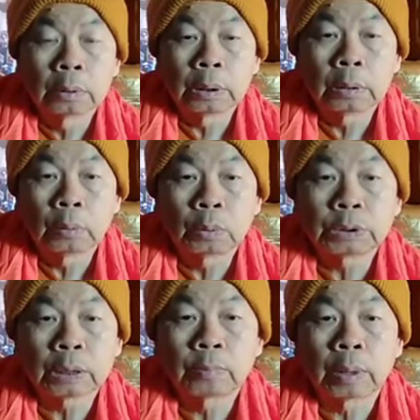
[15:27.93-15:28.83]
ยิ่งรู้
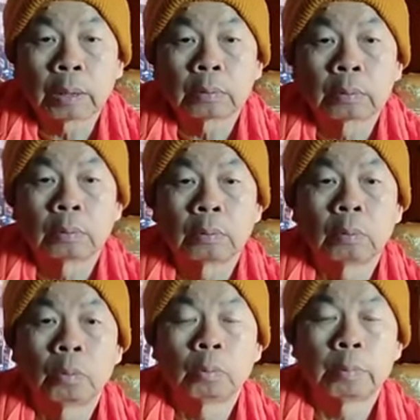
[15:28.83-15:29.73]
ชัดว่า
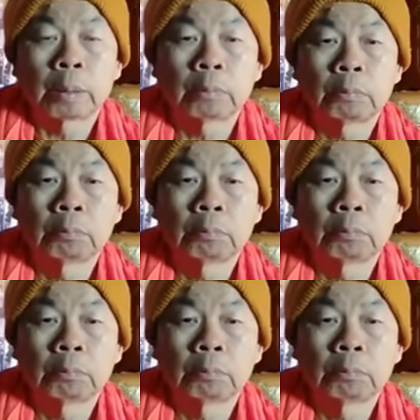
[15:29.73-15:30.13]
โอ้มัน